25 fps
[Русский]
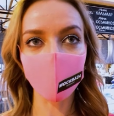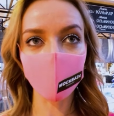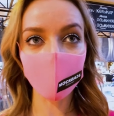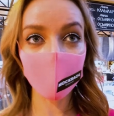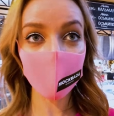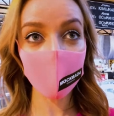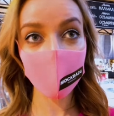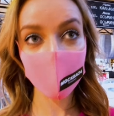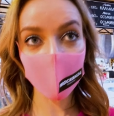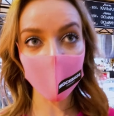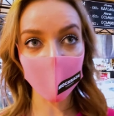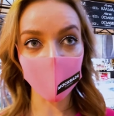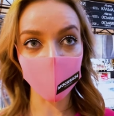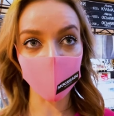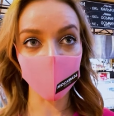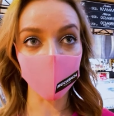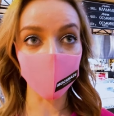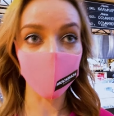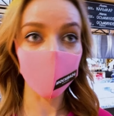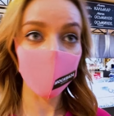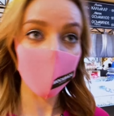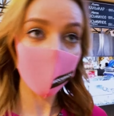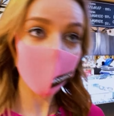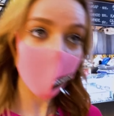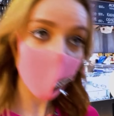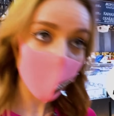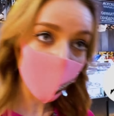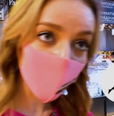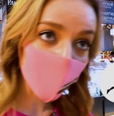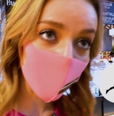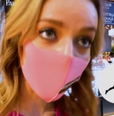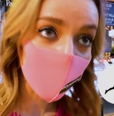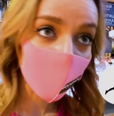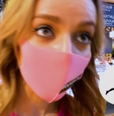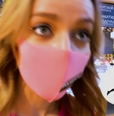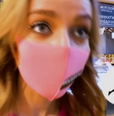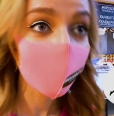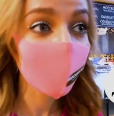в неделю. И у меня, очень
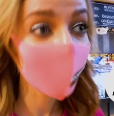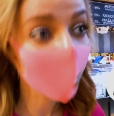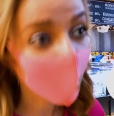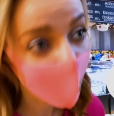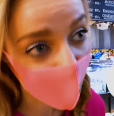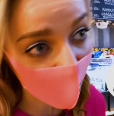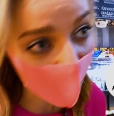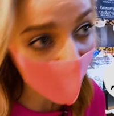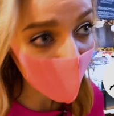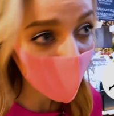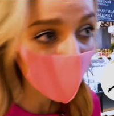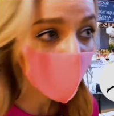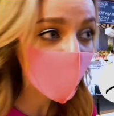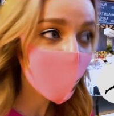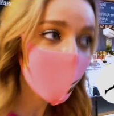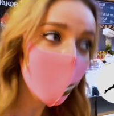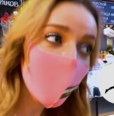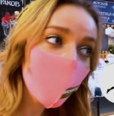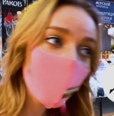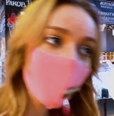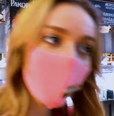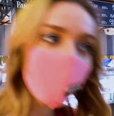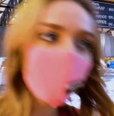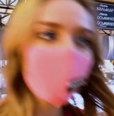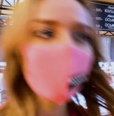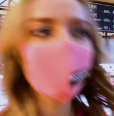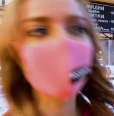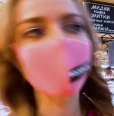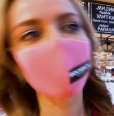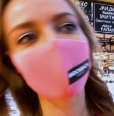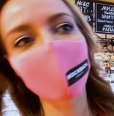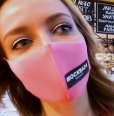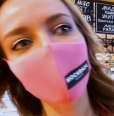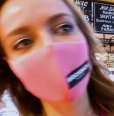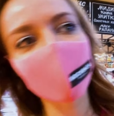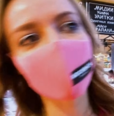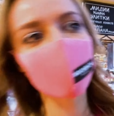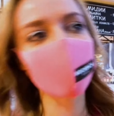здорово. Да, у меня прям
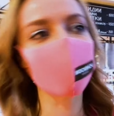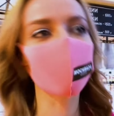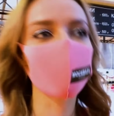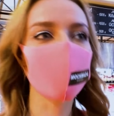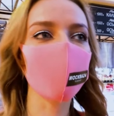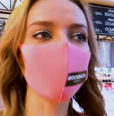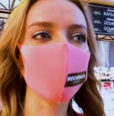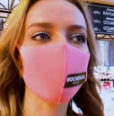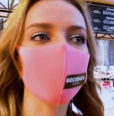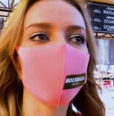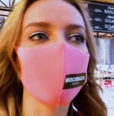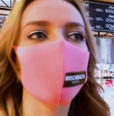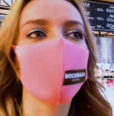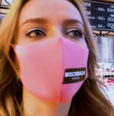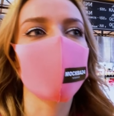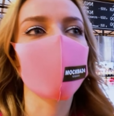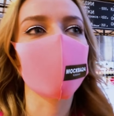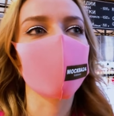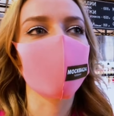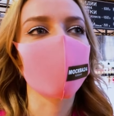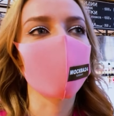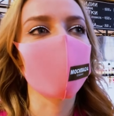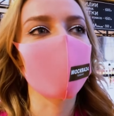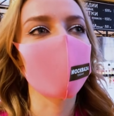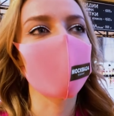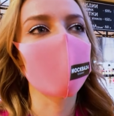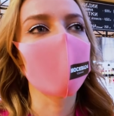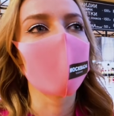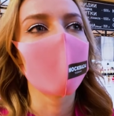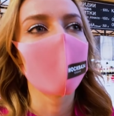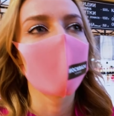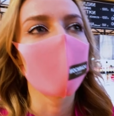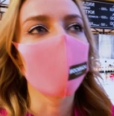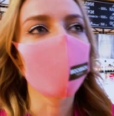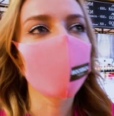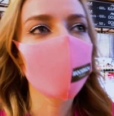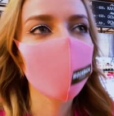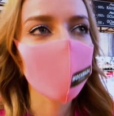иногда чувствуется, что
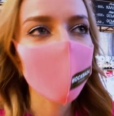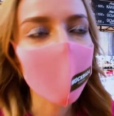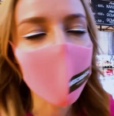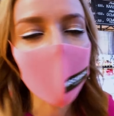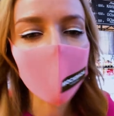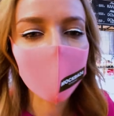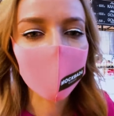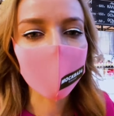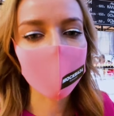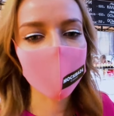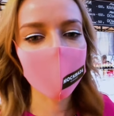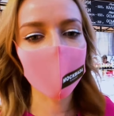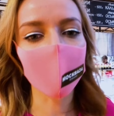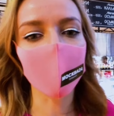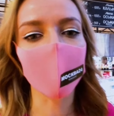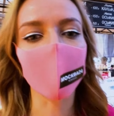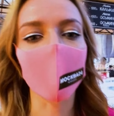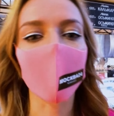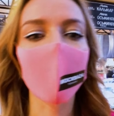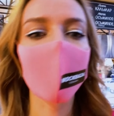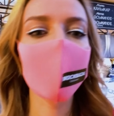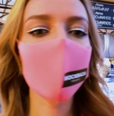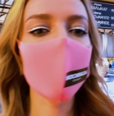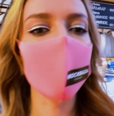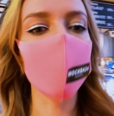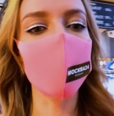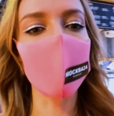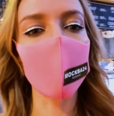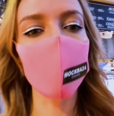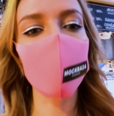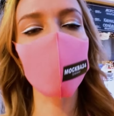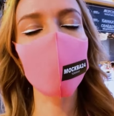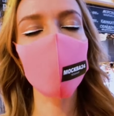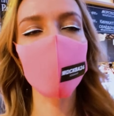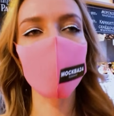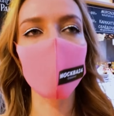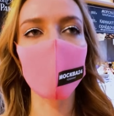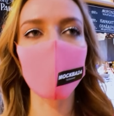устало тело. Гранат
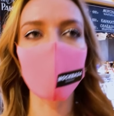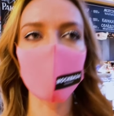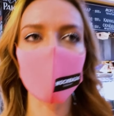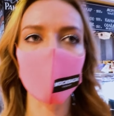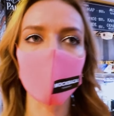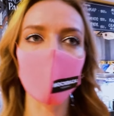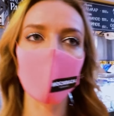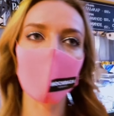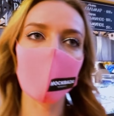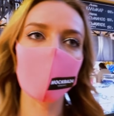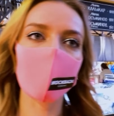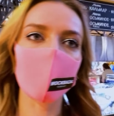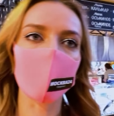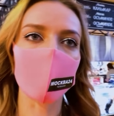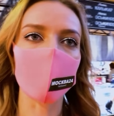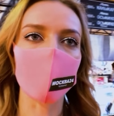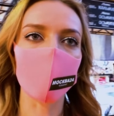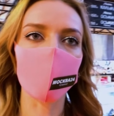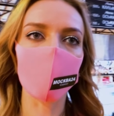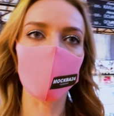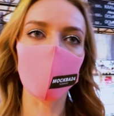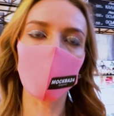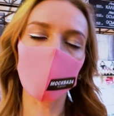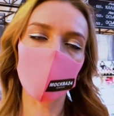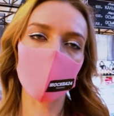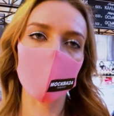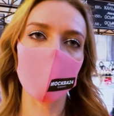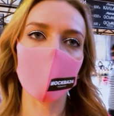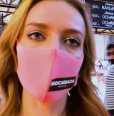поможет мне восстановиться вот после